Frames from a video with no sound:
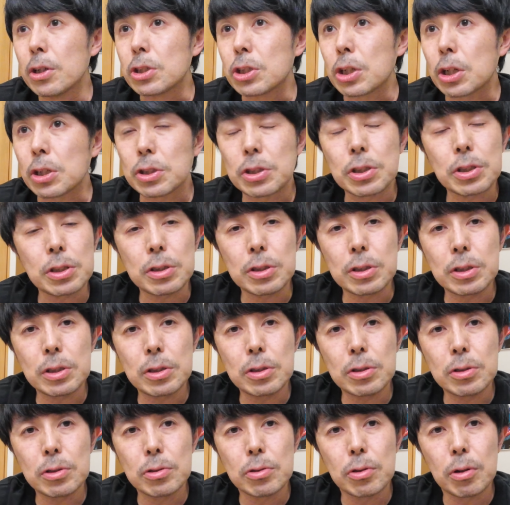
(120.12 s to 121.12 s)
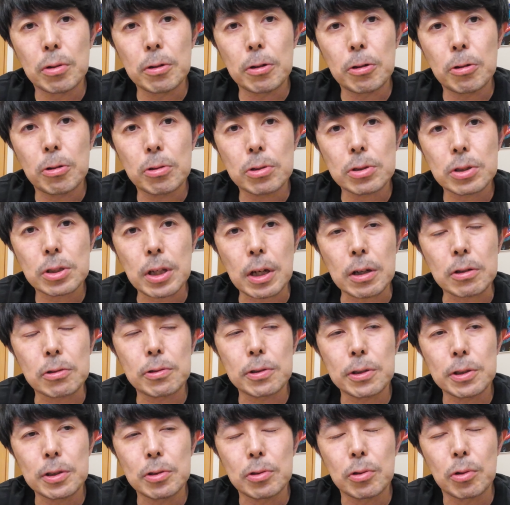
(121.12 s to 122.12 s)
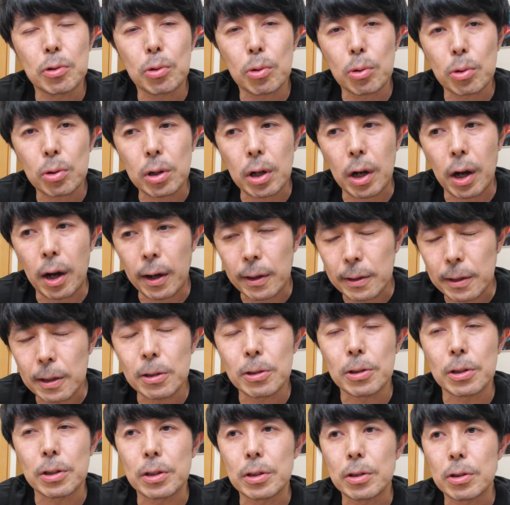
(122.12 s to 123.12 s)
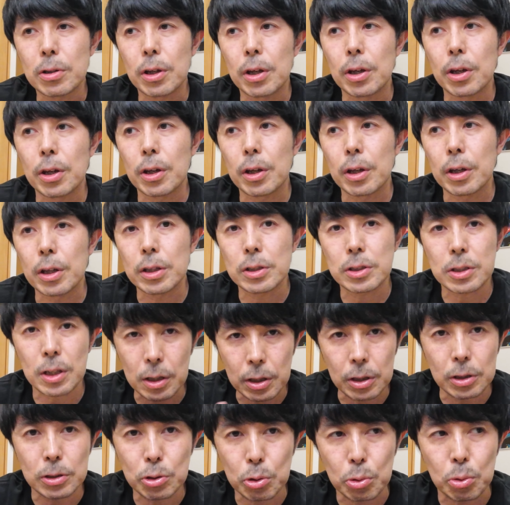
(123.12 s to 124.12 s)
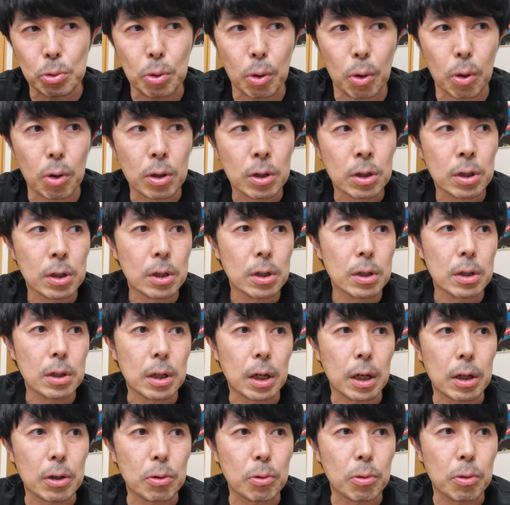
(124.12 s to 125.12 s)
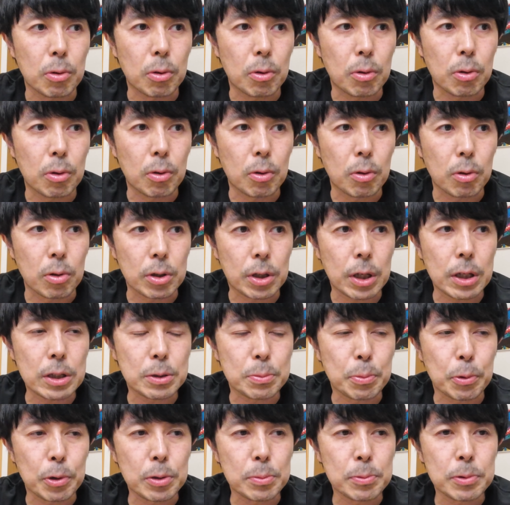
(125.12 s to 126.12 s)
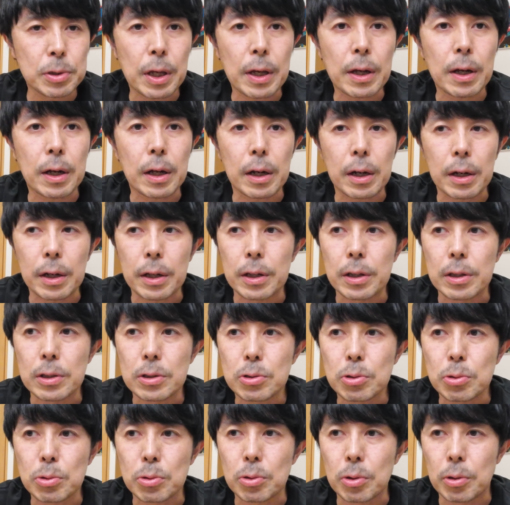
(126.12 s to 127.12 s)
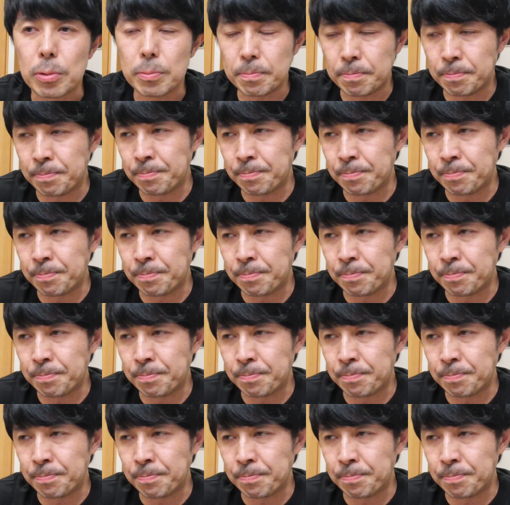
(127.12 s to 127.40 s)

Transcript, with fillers: 写真の作品をかなり、えー、最近ちょっと、あのー、ゲイズボリューム10からね、ちょっと